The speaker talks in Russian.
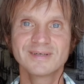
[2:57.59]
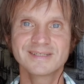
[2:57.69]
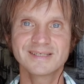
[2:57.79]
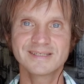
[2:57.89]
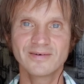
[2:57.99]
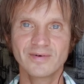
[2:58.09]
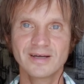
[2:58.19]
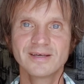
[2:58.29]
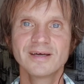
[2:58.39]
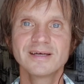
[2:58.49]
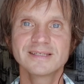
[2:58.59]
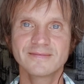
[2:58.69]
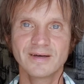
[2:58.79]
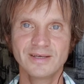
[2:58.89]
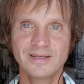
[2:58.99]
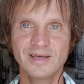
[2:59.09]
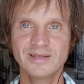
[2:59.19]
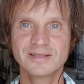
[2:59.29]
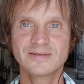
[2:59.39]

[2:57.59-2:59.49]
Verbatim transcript: создавать свои деньги,